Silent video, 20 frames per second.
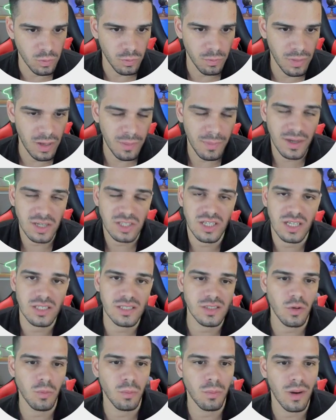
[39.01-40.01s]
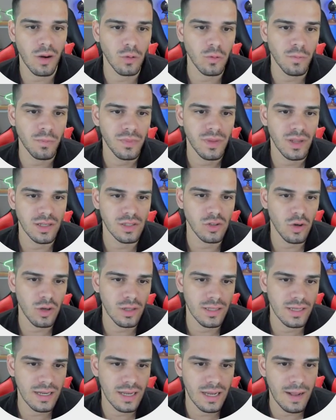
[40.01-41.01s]
Para baixar de São Paulo, é só
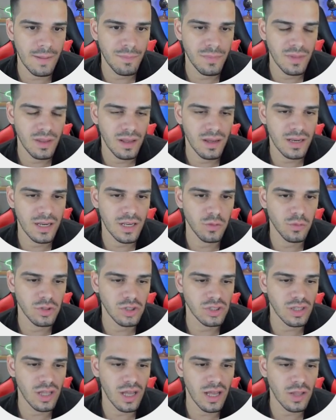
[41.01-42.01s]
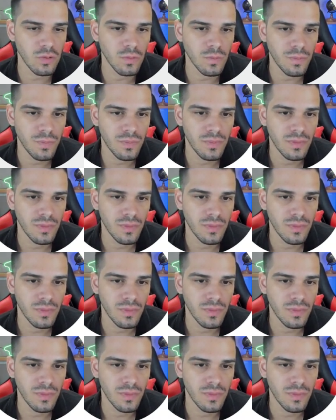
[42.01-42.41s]
clicar aqui no estado